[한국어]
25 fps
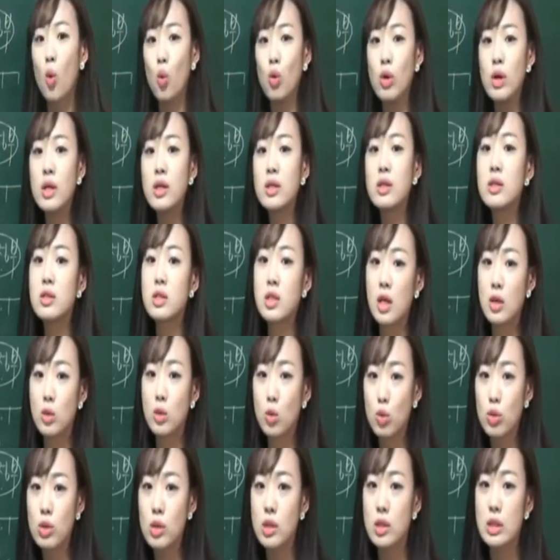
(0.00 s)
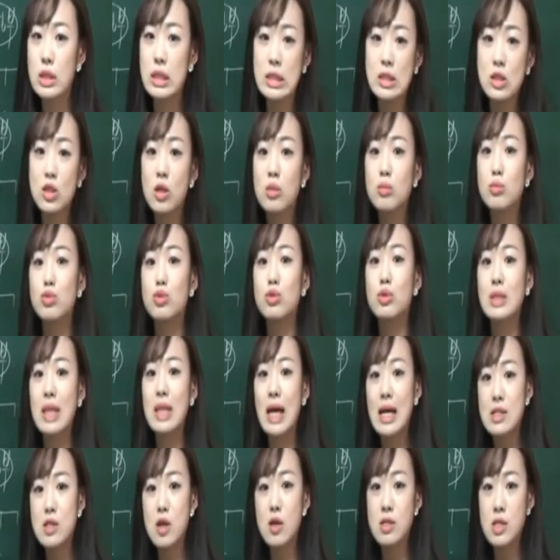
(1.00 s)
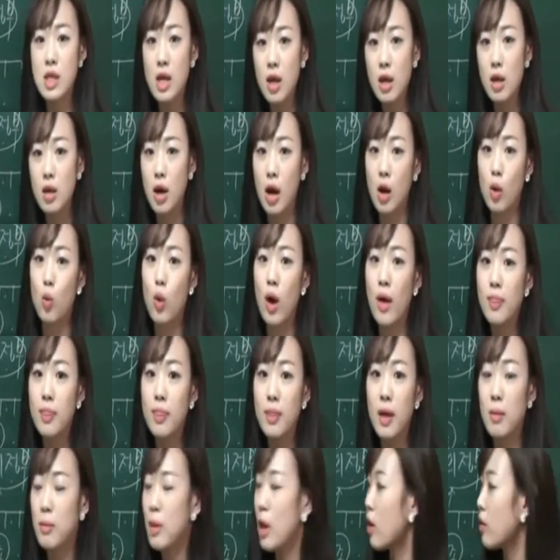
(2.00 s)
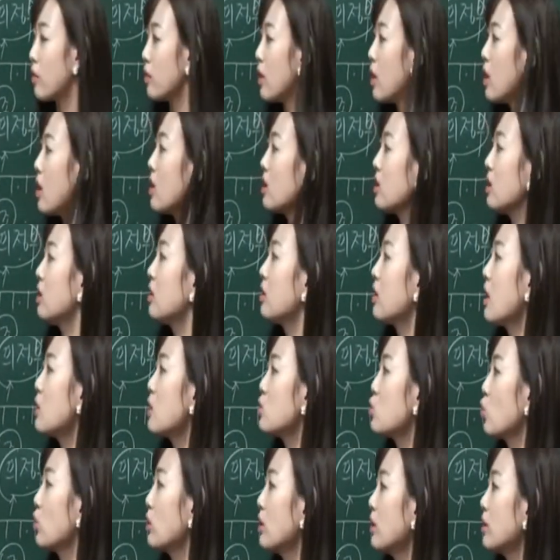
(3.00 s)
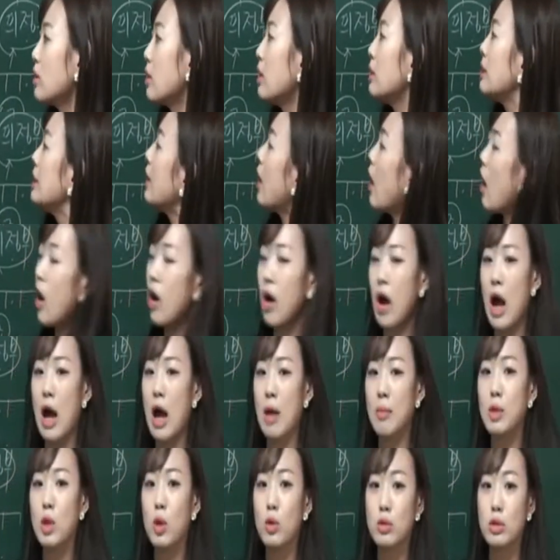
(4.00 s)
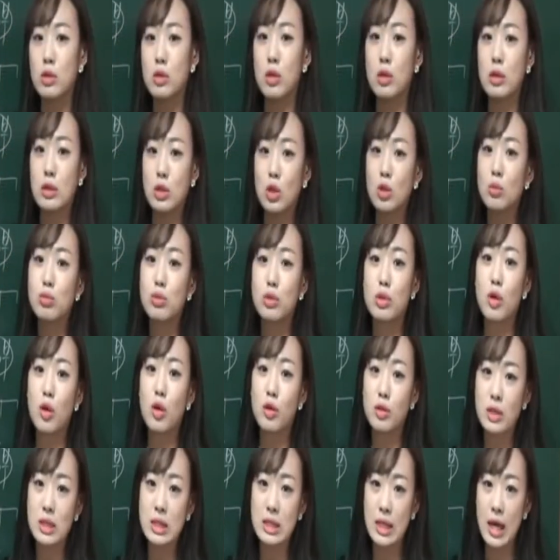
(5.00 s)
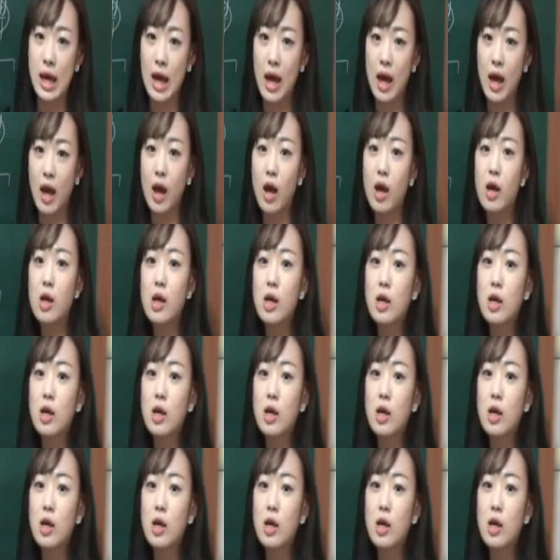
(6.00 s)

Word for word: 올리는 제도를 의정부 사서제라고 한다면 이 태종은 아, 감히 어디서 의정부를 거치냐